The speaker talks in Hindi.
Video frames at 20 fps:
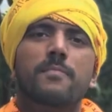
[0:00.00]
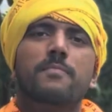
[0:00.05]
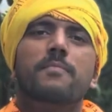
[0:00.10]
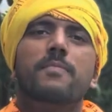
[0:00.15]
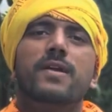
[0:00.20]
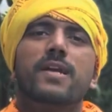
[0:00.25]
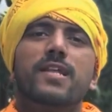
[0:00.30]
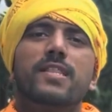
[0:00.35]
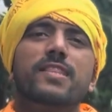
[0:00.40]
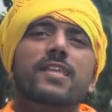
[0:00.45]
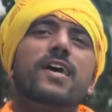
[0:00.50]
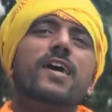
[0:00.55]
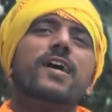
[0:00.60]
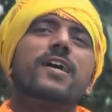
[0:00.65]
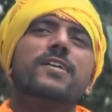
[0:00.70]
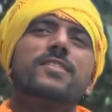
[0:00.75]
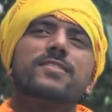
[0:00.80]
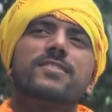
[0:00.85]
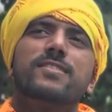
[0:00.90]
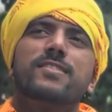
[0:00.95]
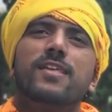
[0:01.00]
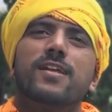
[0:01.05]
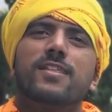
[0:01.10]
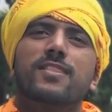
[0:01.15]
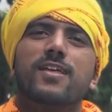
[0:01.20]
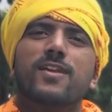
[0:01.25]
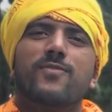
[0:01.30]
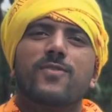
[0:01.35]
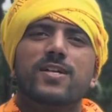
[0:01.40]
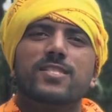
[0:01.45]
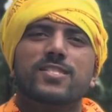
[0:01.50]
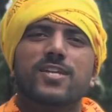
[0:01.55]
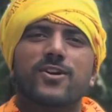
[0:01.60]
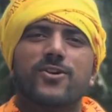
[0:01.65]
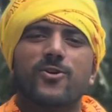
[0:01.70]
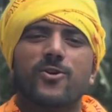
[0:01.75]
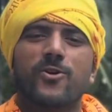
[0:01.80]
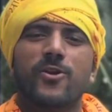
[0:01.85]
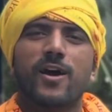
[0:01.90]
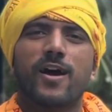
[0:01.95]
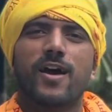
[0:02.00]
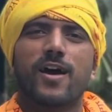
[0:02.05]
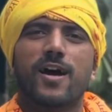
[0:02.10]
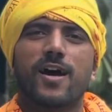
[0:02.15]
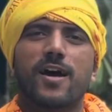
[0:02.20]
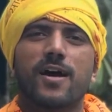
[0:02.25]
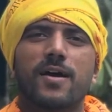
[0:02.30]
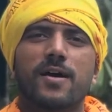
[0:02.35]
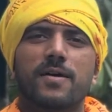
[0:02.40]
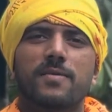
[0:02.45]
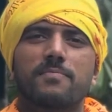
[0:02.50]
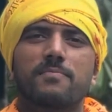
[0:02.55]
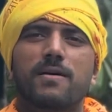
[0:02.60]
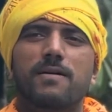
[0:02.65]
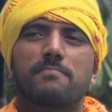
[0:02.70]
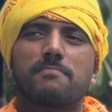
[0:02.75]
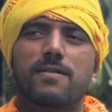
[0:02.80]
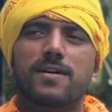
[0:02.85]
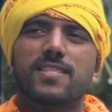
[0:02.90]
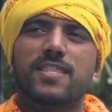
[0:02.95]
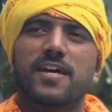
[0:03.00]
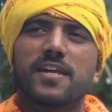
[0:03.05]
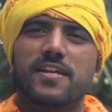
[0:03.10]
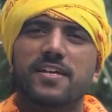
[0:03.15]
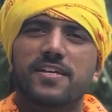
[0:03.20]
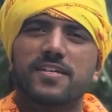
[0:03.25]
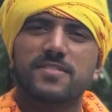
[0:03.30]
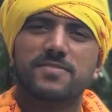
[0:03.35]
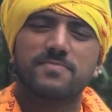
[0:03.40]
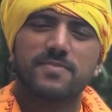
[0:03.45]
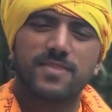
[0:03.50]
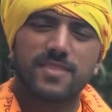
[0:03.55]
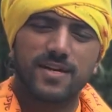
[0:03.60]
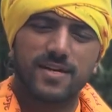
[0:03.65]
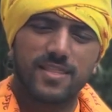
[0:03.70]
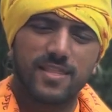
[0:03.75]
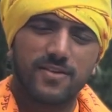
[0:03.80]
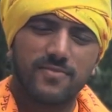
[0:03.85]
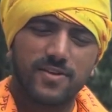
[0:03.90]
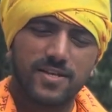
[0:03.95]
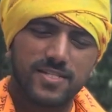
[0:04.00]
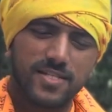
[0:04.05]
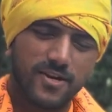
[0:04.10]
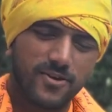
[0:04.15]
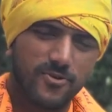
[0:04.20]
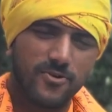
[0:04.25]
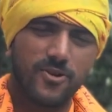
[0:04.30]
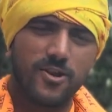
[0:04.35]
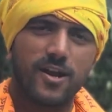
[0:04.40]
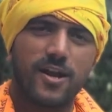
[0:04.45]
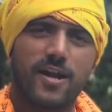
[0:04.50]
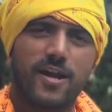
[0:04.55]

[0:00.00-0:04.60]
बेटा देख तेरे दरवाजे कौन आया बापा थारी किस्मत का दरवाजा खुलना